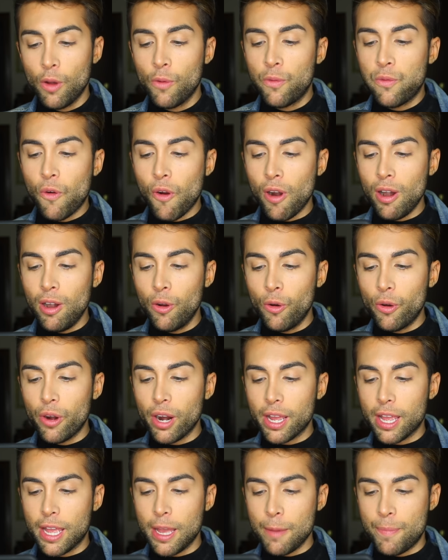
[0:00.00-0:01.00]
Fu
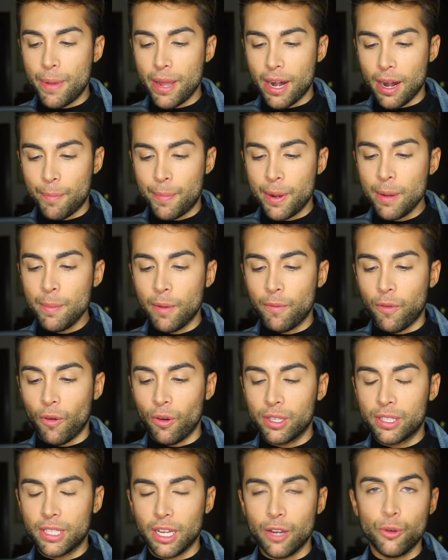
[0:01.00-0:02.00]
allora che per la prima
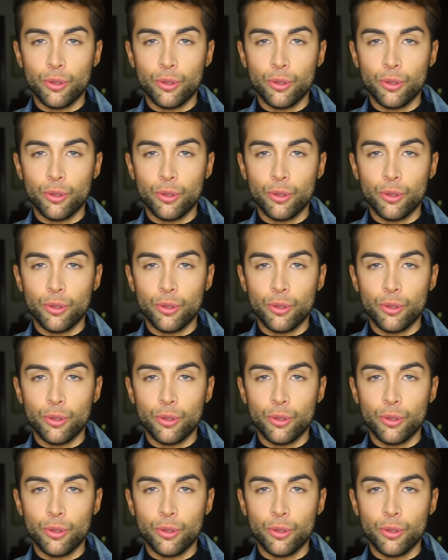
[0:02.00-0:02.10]
volta